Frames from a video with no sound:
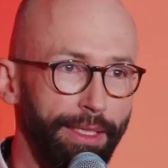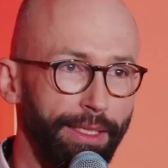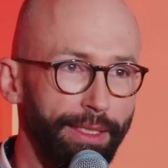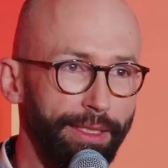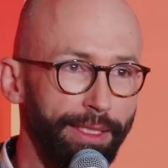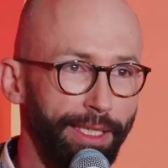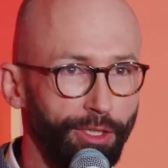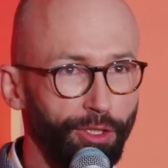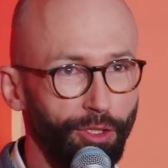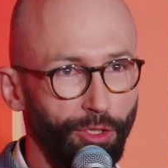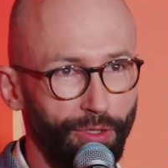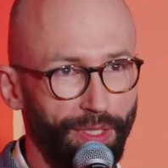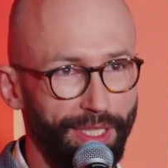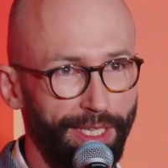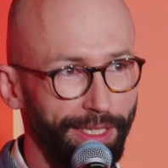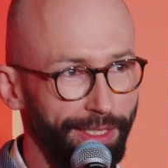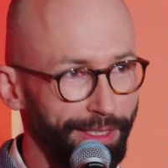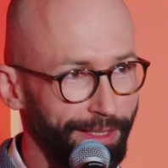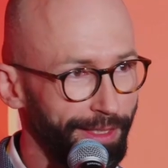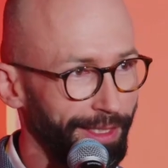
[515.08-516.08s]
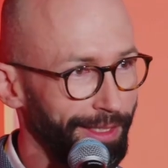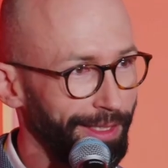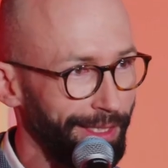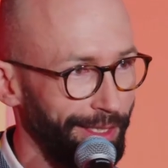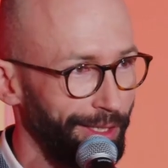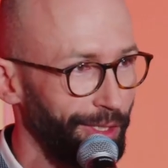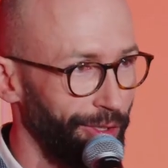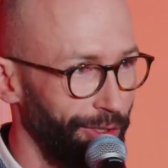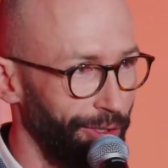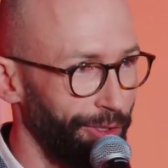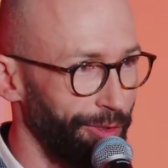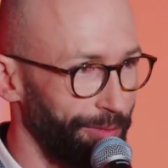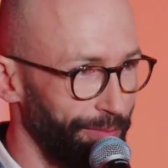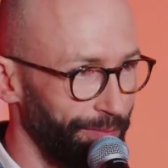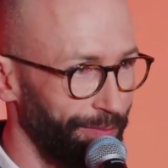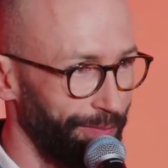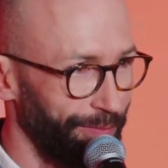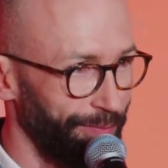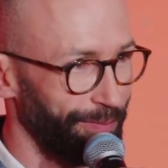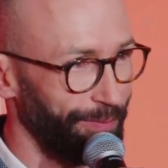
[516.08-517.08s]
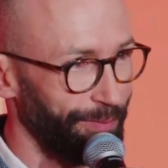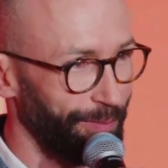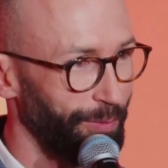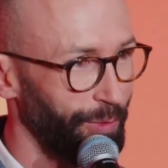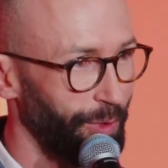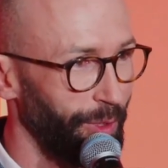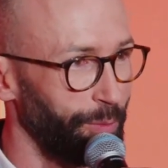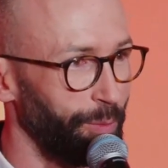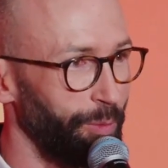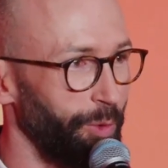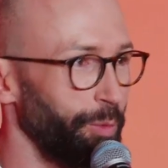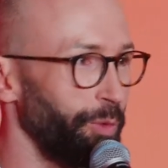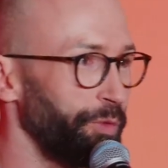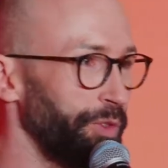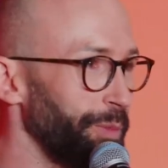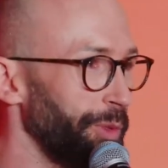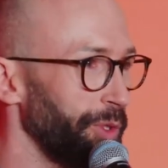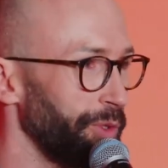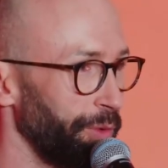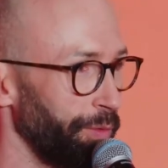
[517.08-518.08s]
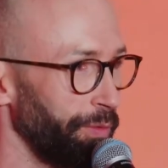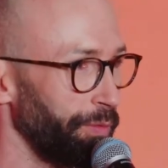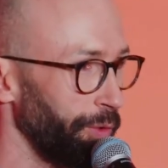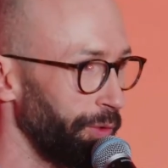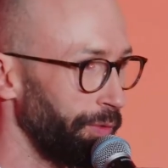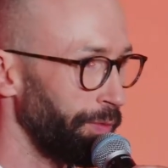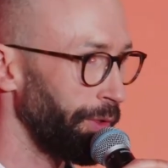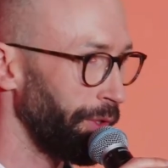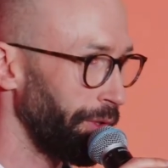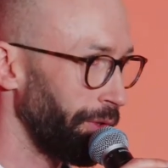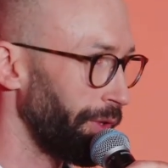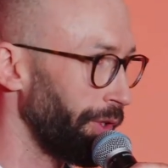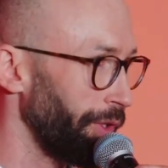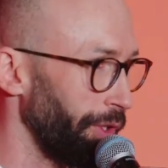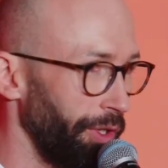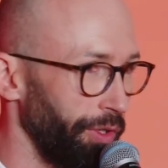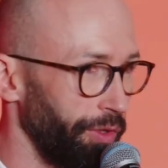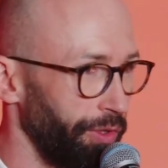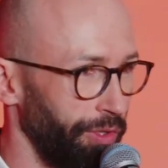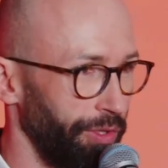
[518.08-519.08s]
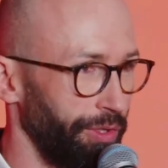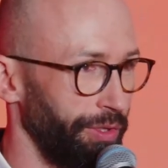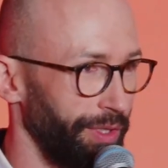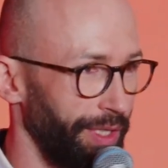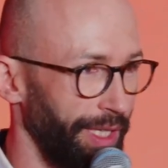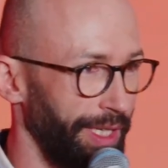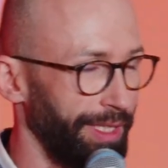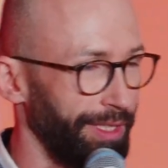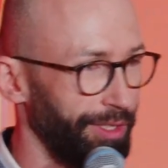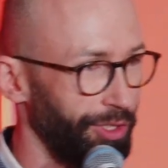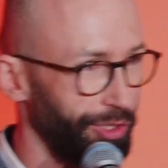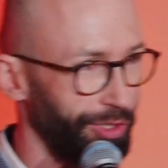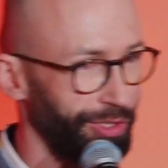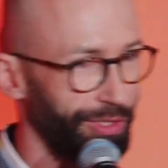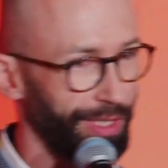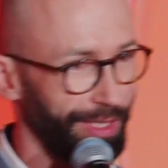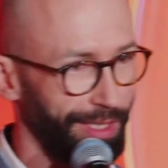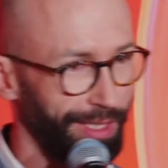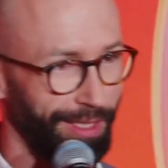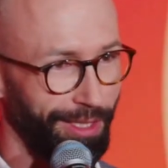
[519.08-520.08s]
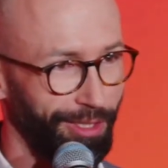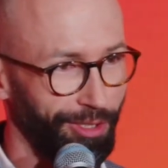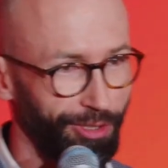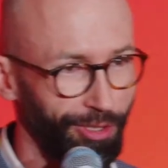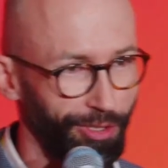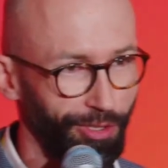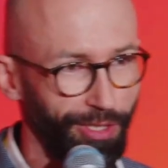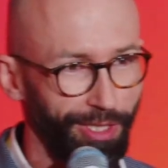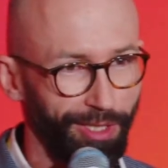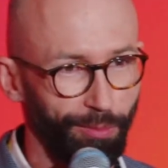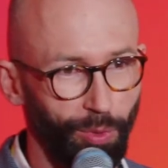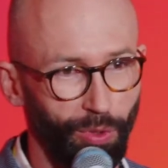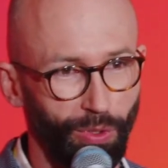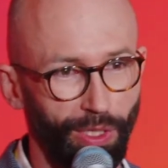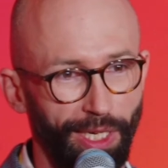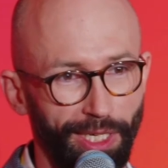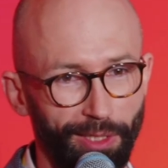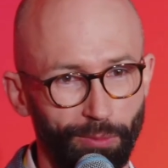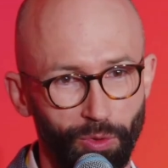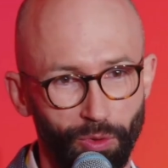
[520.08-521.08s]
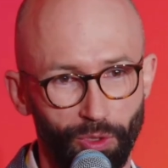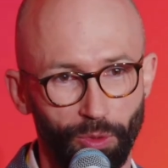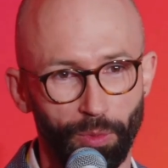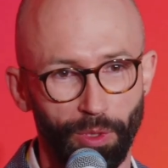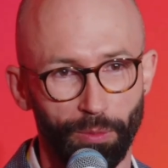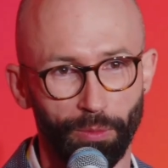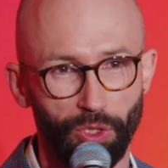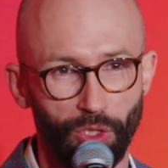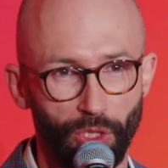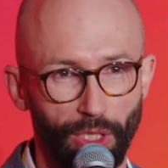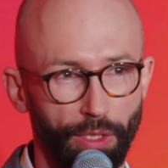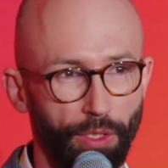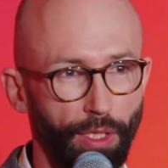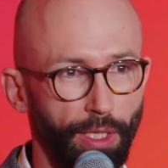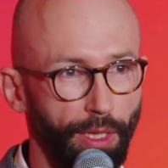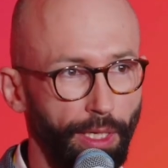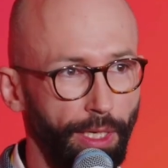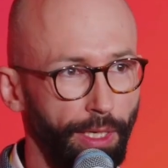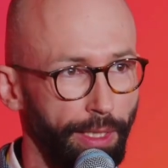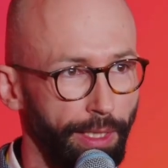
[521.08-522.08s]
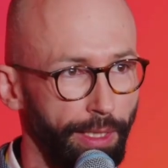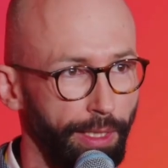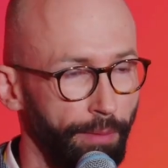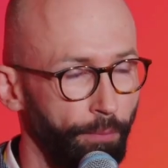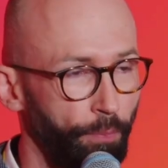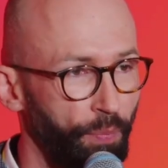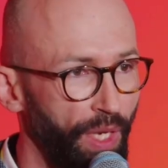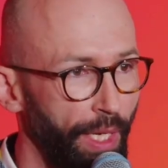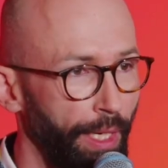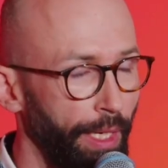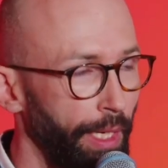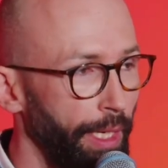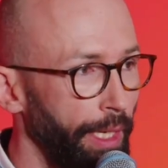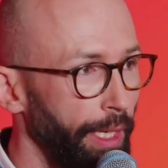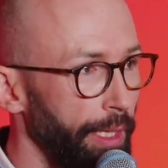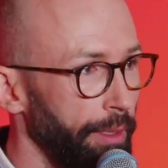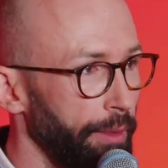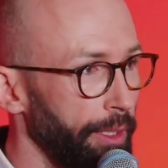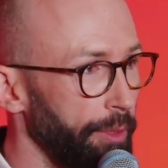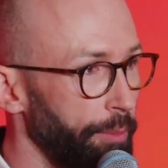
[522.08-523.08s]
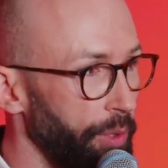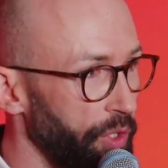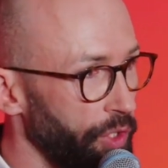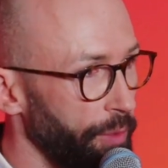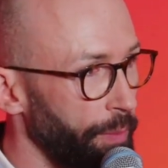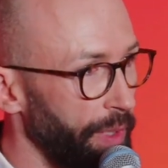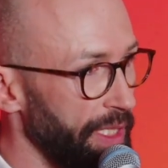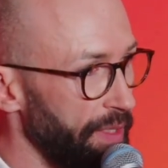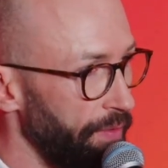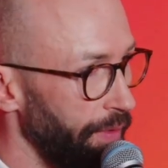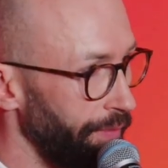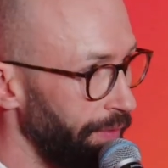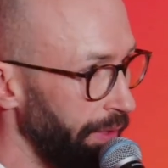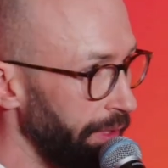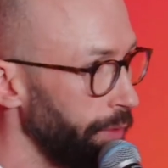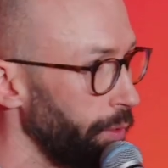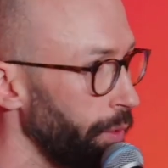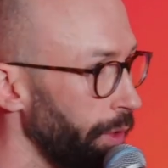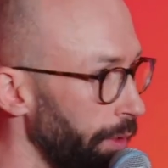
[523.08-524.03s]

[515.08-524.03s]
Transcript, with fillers: jako rodzaj takiego, my mówimy o tym food for thought, tak? czyli takiego trochę pokarmu do pomyślenia dalej. E, proszę Państwa, według